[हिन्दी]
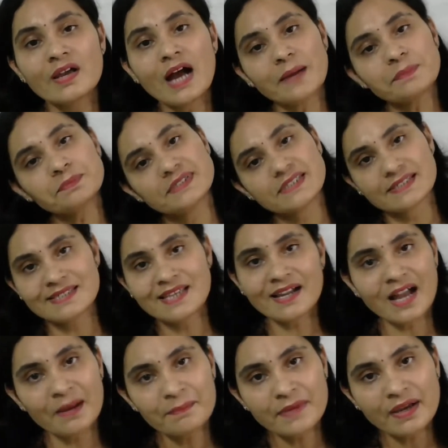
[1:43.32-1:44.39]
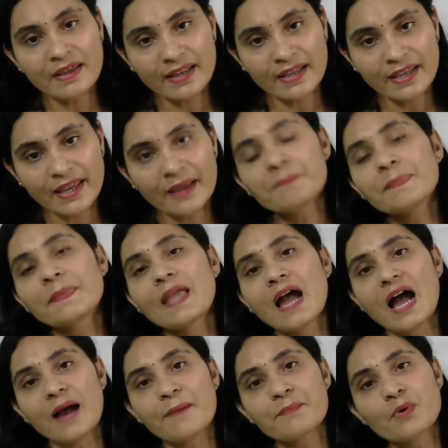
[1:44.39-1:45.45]
आप जैसा काम करेंगे
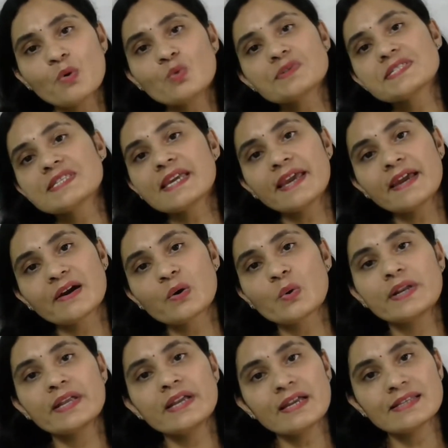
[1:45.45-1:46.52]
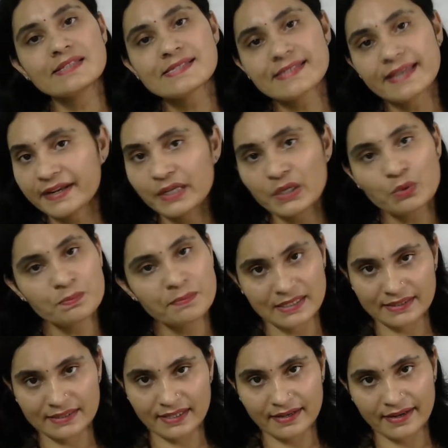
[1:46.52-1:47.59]
आपको उसी के अकॉर्डिंग इंसेंटिव
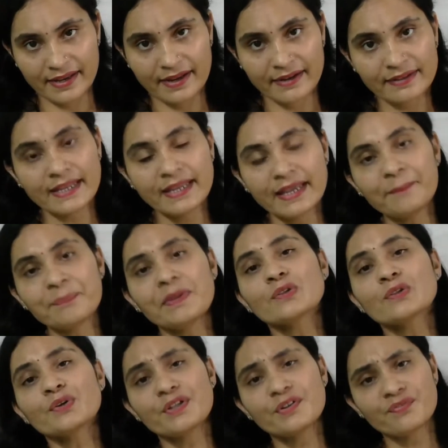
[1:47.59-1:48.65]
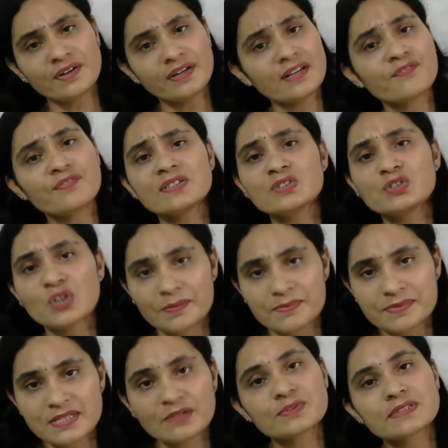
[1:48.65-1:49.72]
मिलता रहेगा ठीक है तो डिफरेंट डिफरेंट
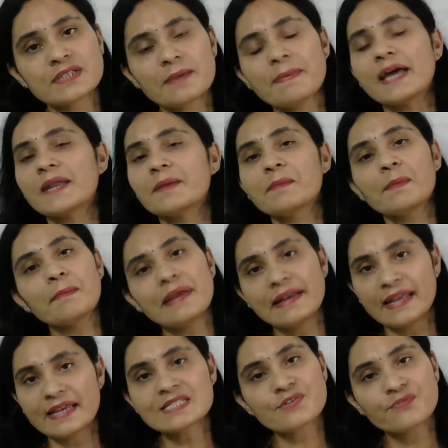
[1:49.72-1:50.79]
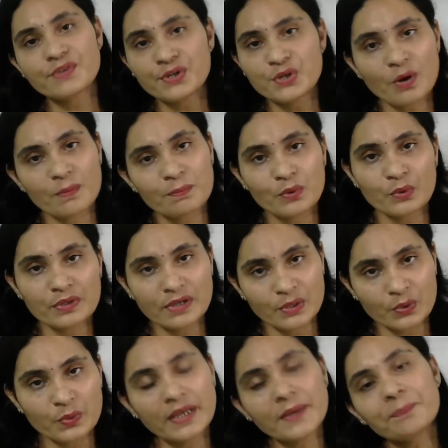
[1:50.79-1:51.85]
जॉब्स हैं उसके बारे में मैं नेक्स्ट वीडियो अपलोड
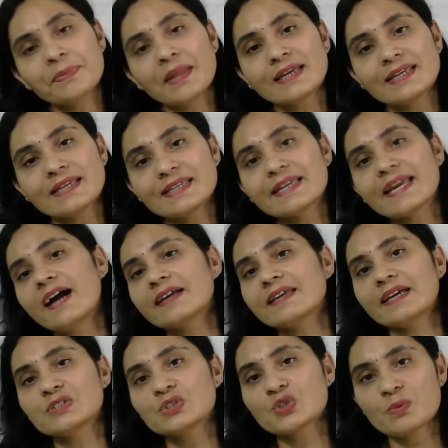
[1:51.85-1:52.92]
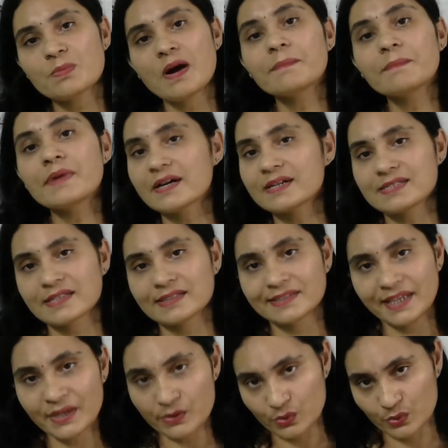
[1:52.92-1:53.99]
करूँगी क्या क्या जॉब हम कर सकते
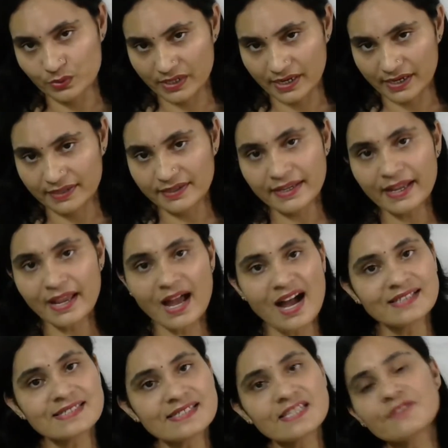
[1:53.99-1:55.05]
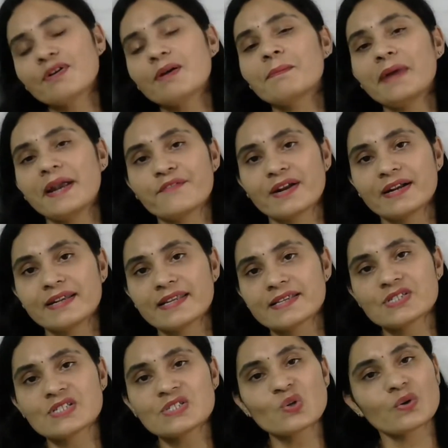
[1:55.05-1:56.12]
हैं ऑनलाइन ठीक है आज सिर्फ हम
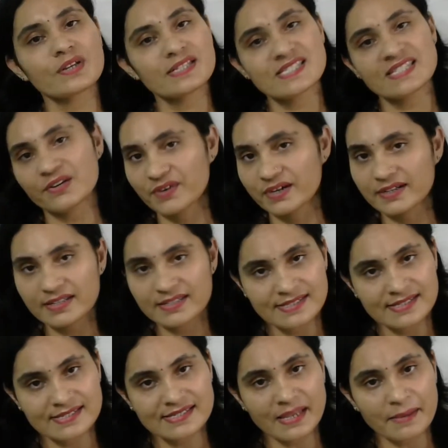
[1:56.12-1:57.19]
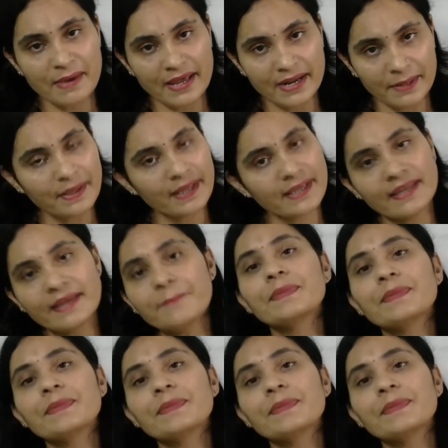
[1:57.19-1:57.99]
एडवांटेजेस और डिसएडवांटेजेस के बारे में ही